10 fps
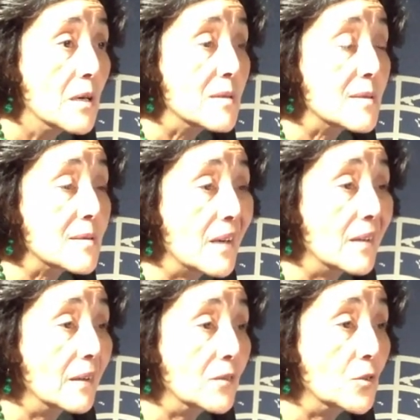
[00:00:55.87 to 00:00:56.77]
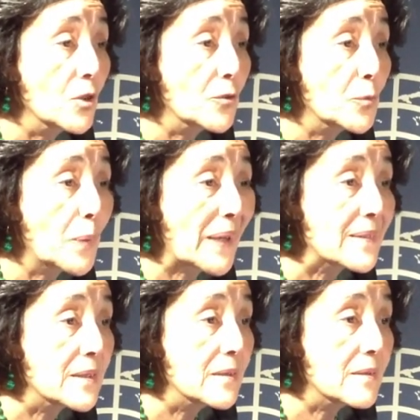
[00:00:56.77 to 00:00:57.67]
59
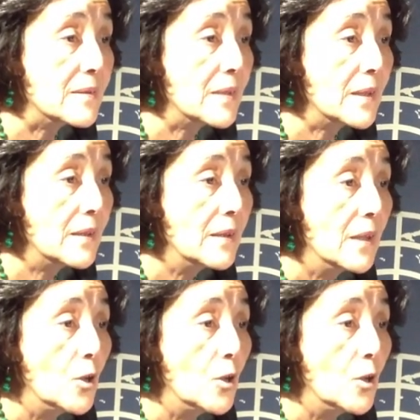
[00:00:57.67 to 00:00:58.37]
parties listées,